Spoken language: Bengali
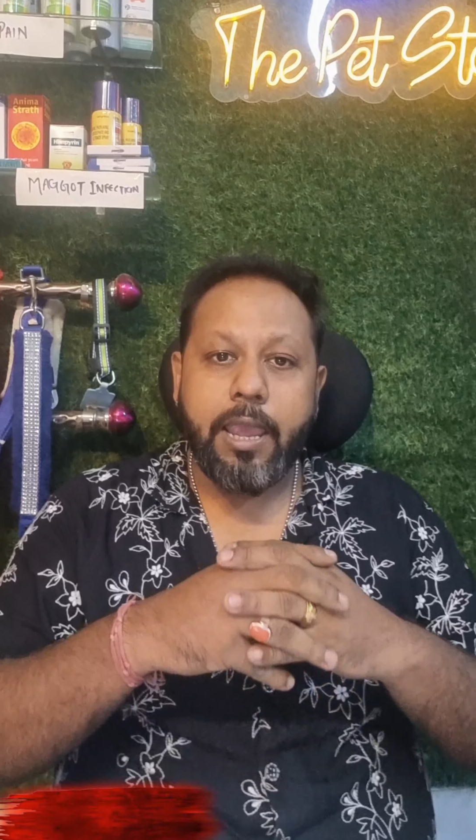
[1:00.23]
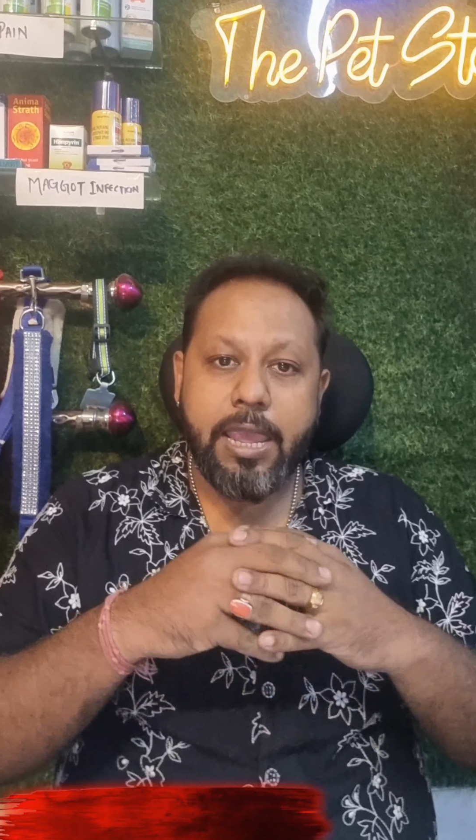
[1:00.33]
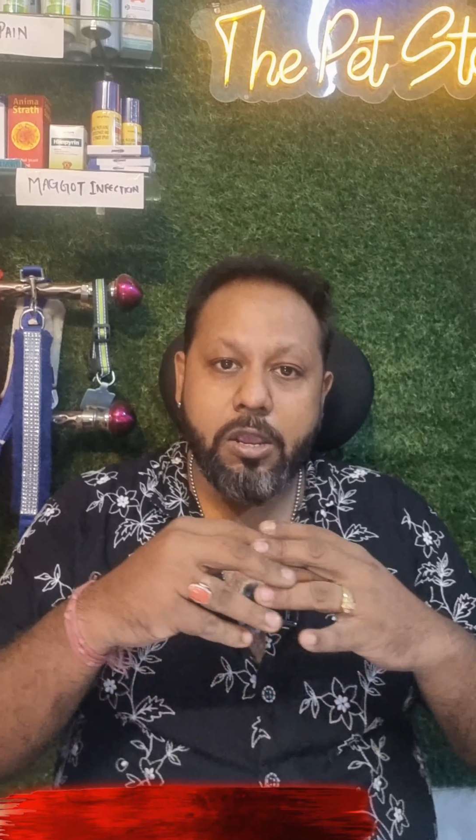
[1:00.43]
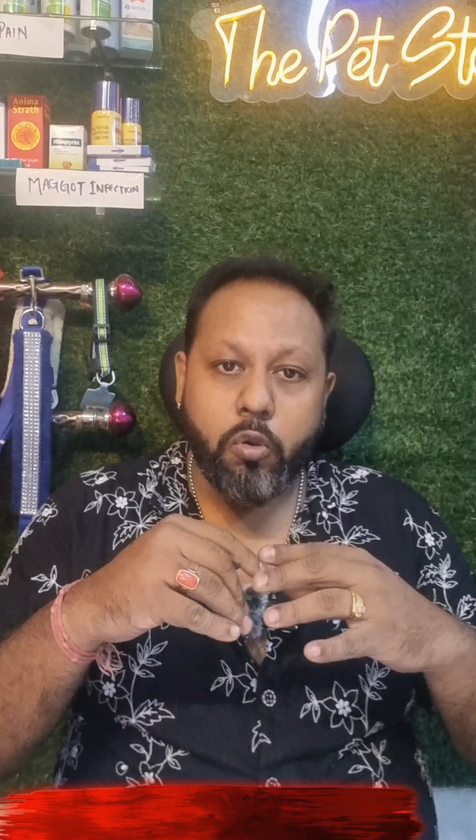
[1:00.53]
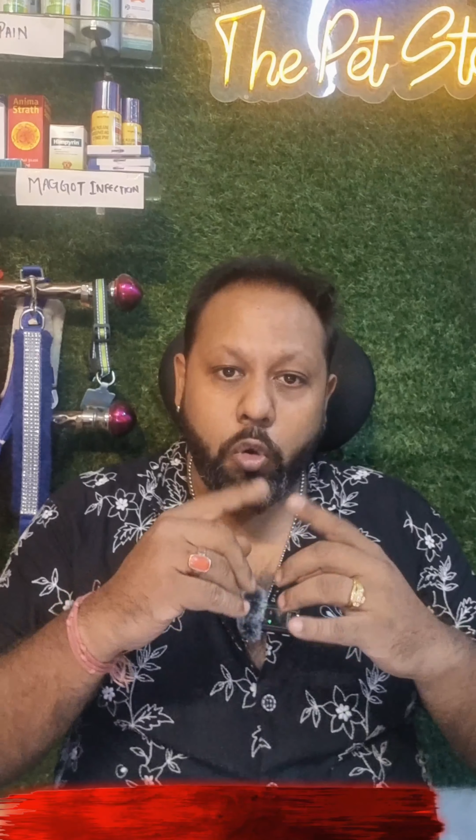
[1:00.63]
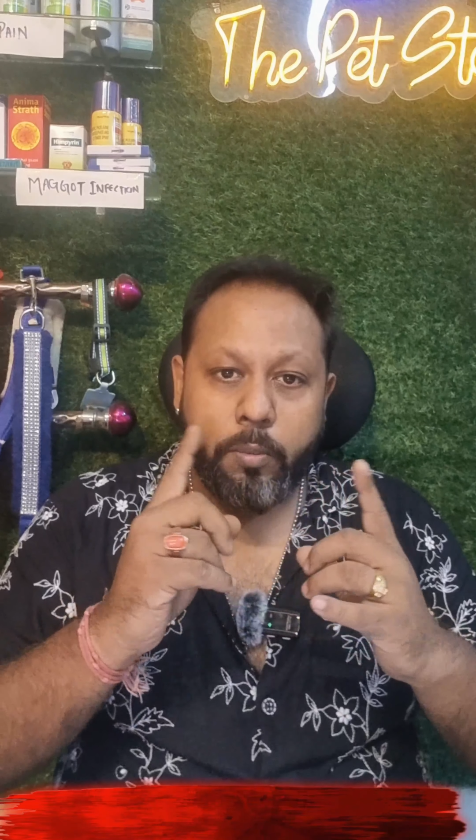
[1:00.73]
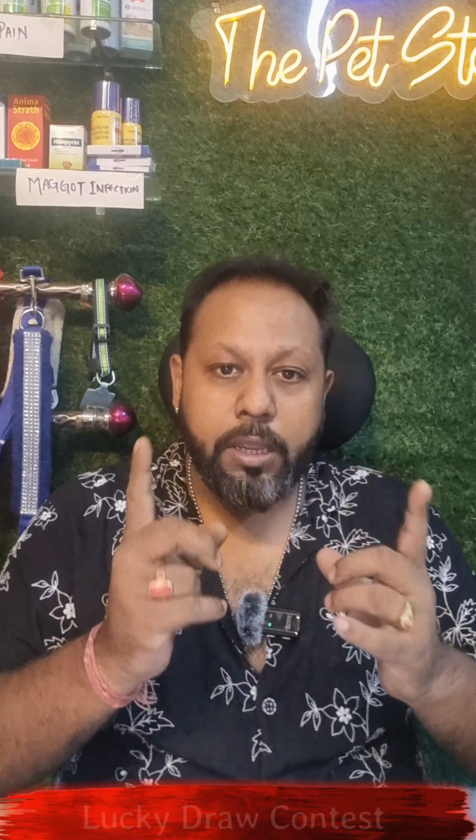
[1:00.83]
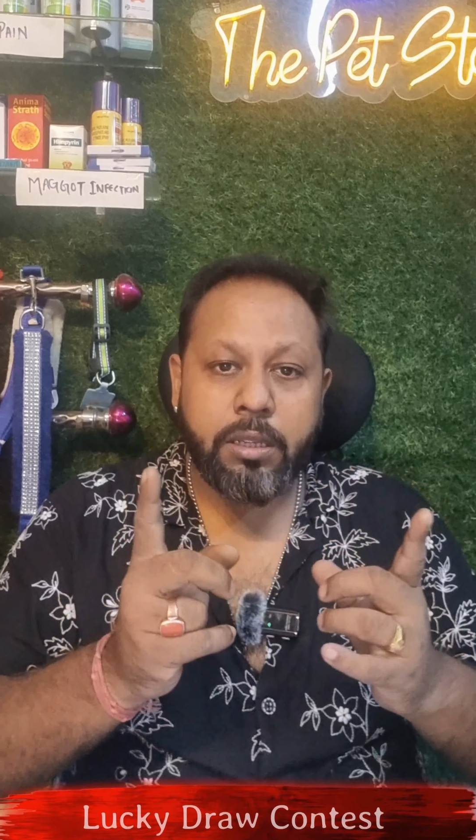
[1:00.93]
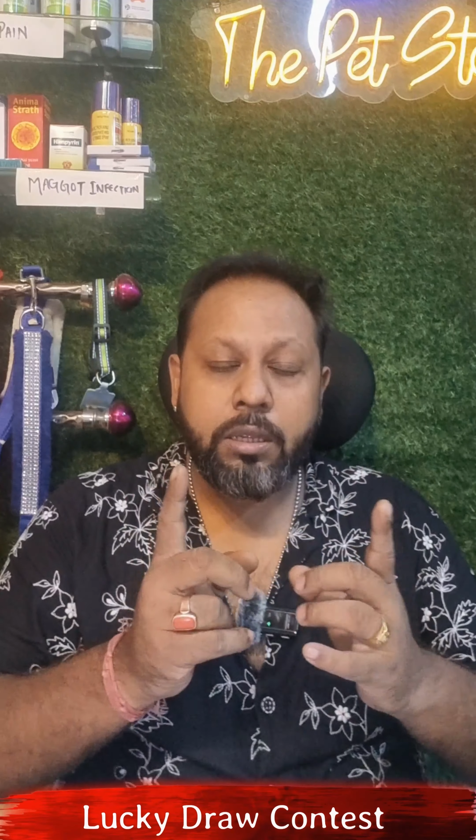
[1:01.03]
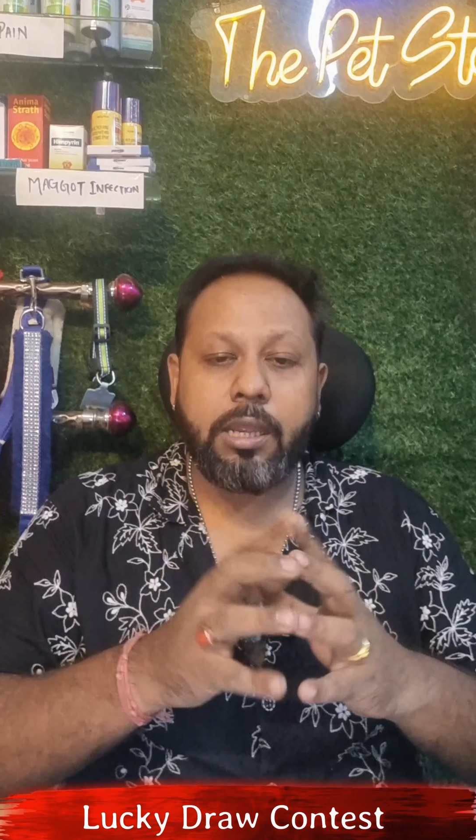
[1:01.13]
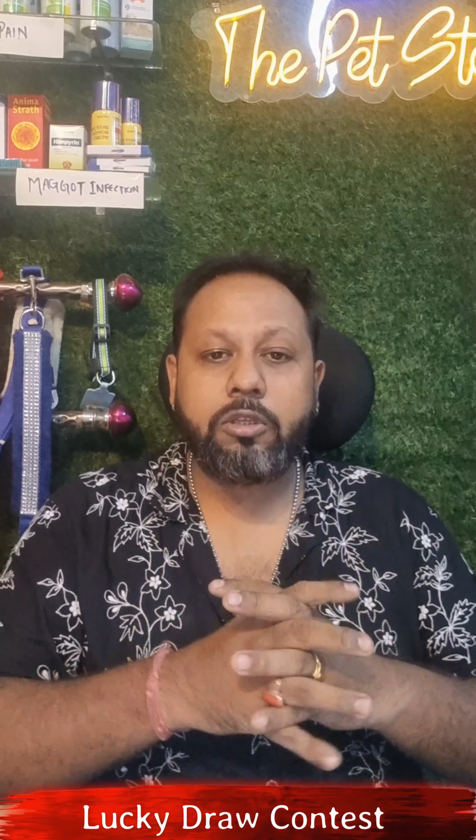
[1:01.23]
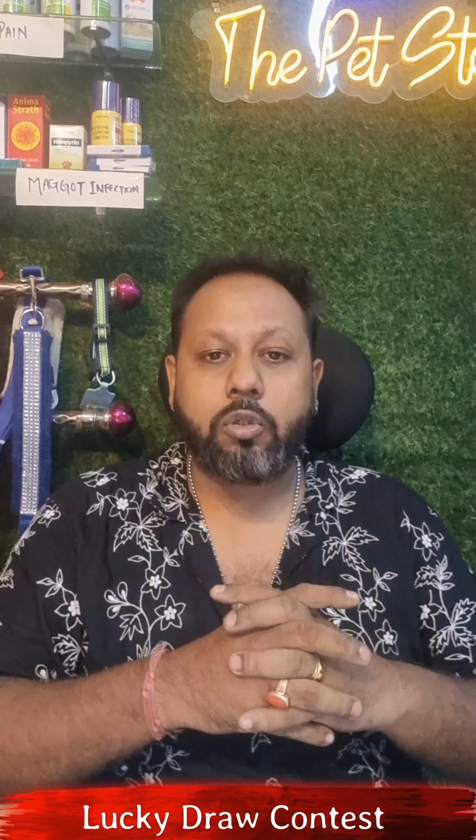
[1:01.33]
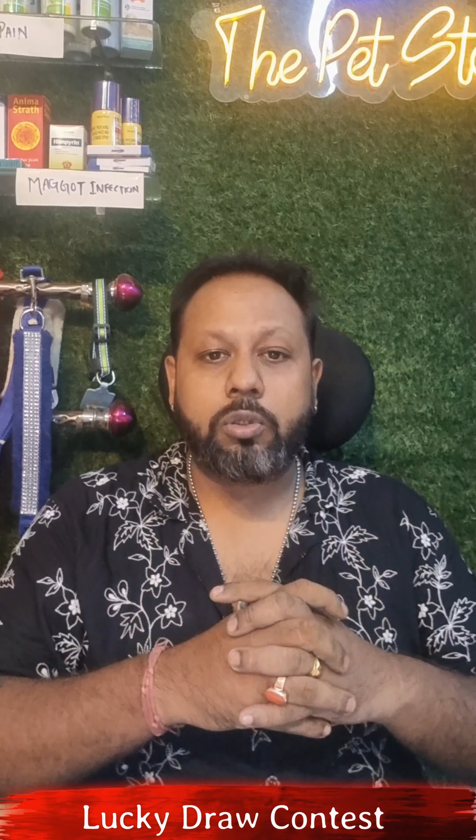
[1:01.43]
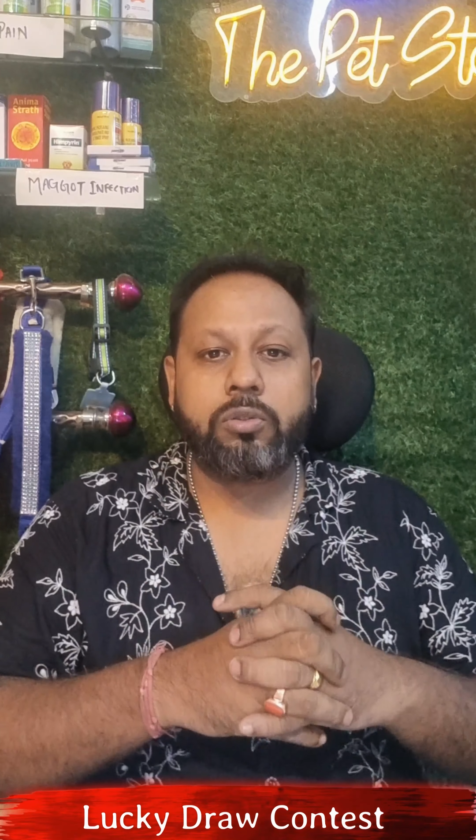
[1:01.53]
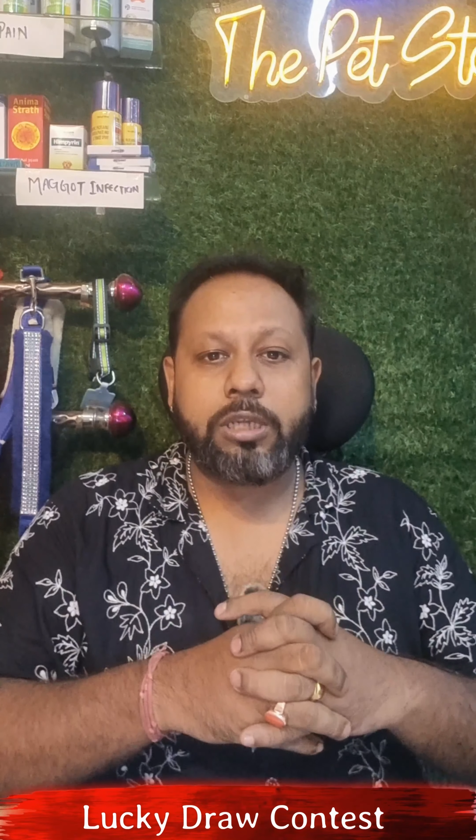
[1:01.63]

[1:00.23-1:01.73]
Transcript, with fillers: এই গ্রুমিংয়ে যত